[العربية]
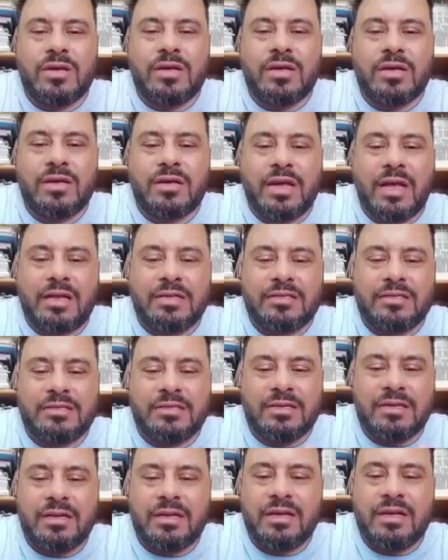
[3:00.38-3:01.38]

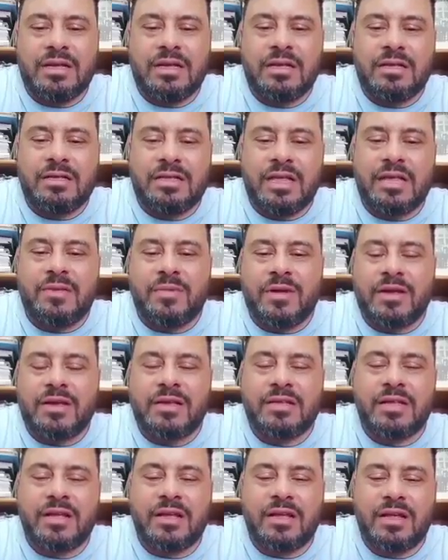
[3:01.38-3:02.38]
يعني دايما
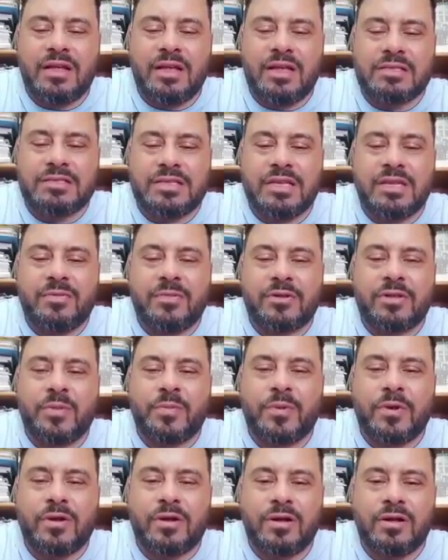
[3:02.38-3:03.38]
كده السينما
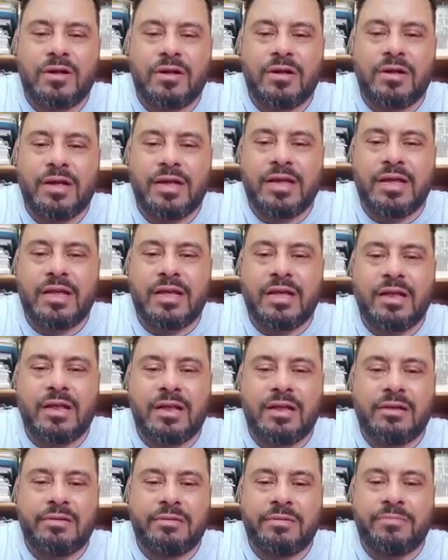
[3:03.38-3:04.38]
تبقى هي
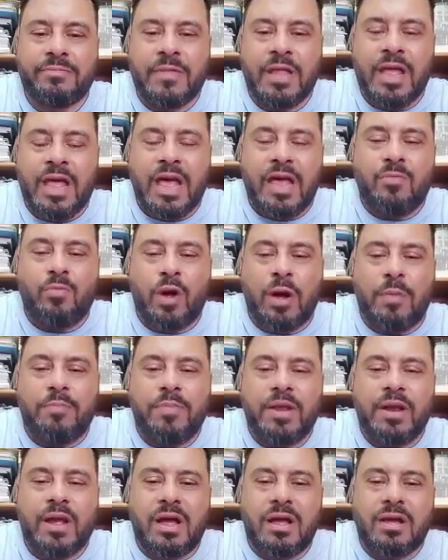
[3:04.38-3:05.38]

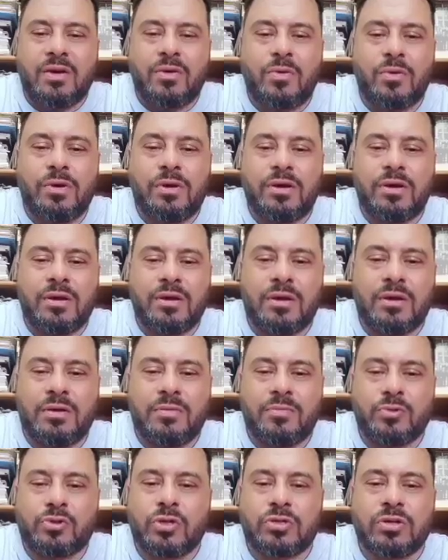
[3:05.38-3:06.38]
المعبره عن كل
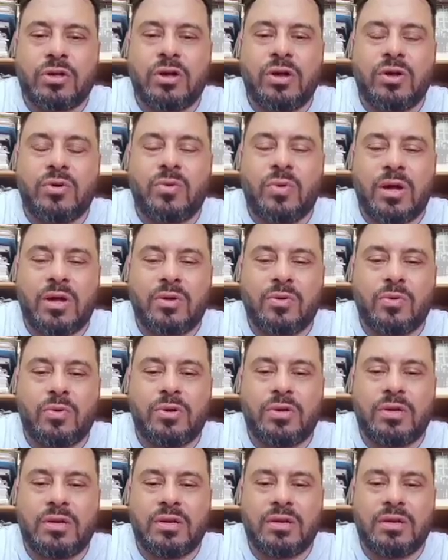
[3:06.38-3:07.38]
البسطاء وعن
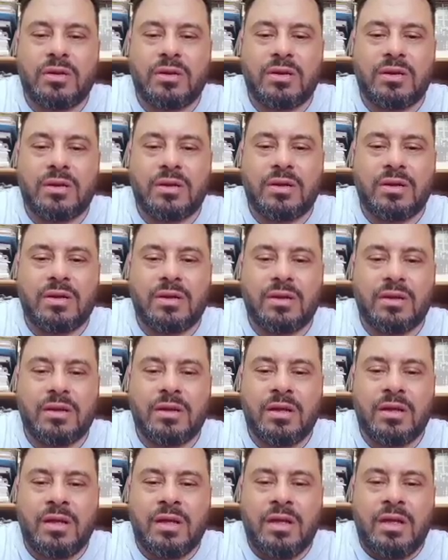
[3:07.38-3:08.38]
كل
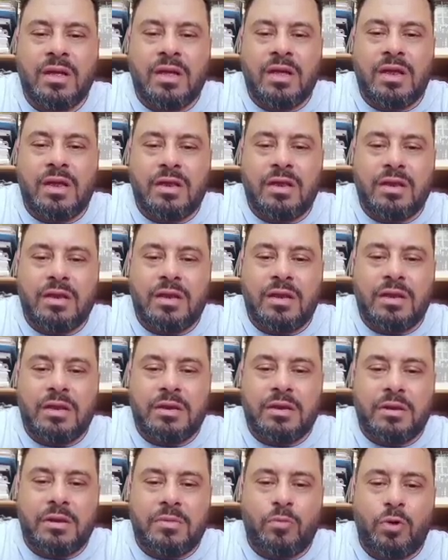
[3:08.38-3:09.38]

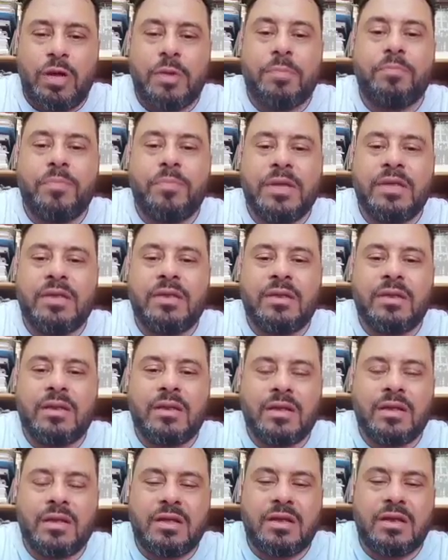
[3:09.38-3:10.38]

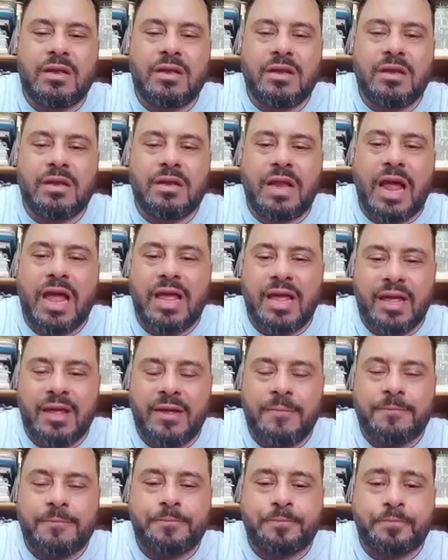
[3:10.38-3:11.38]
المحبين للحياه
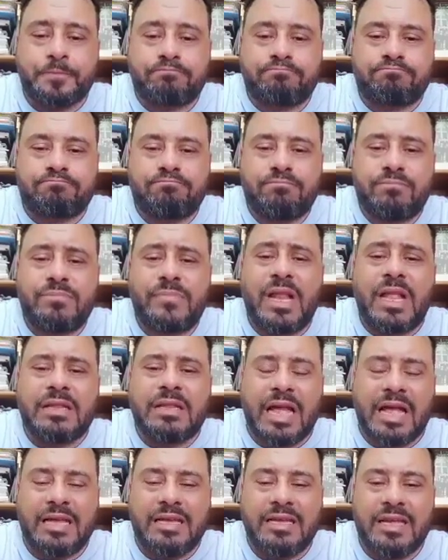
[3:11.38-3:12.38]

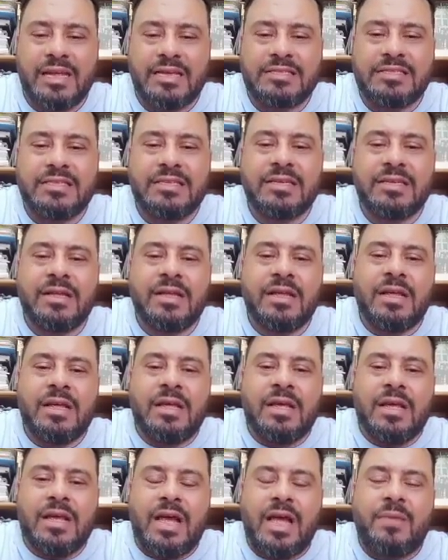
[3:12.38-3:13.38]
تحياتي
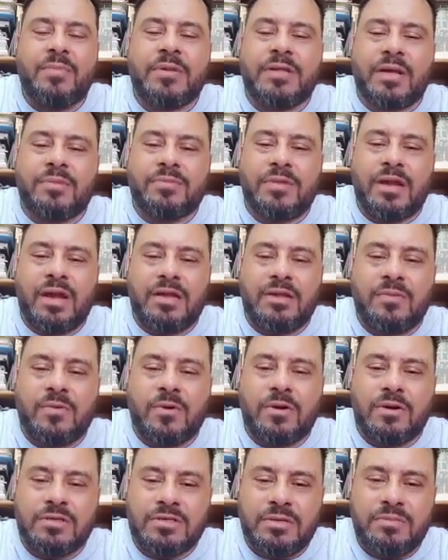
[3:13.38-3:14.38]
أحمد عبد العليم
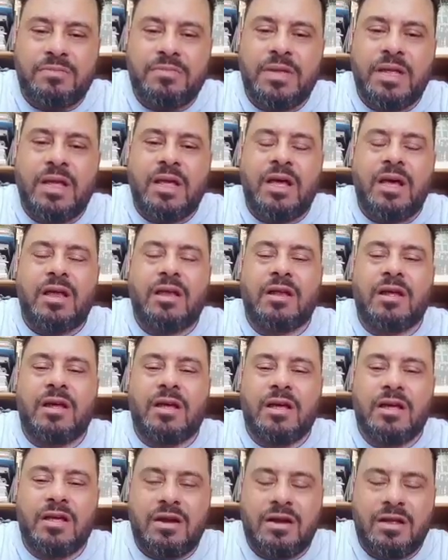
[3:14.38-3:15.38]
قاسم
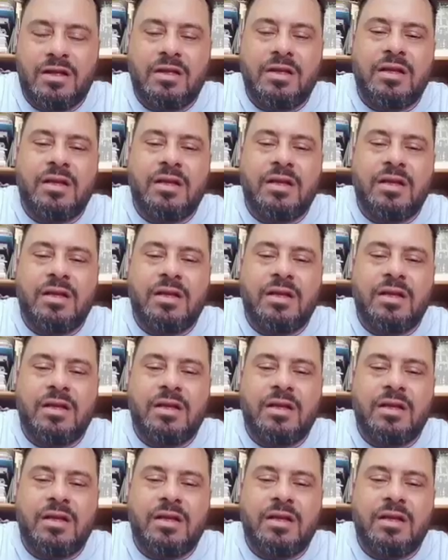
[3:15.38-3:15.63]
القاهرة